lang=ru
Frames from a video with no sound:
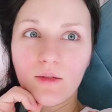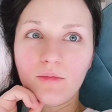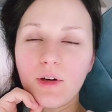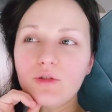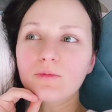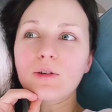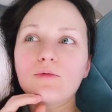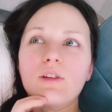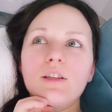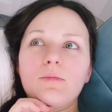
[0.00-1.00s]
причем
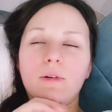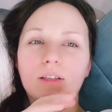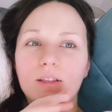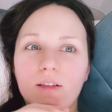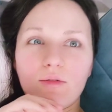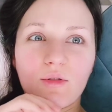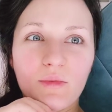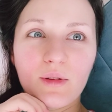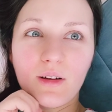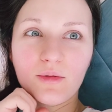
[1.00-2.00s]
такую, знаете, простецкую,
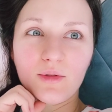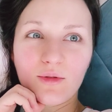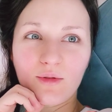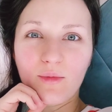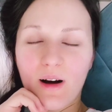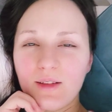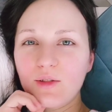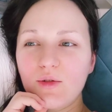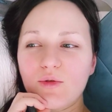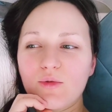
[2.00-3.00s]
белорусскую
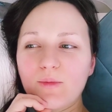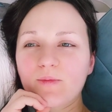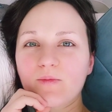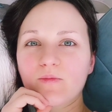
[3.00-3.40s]
масочку.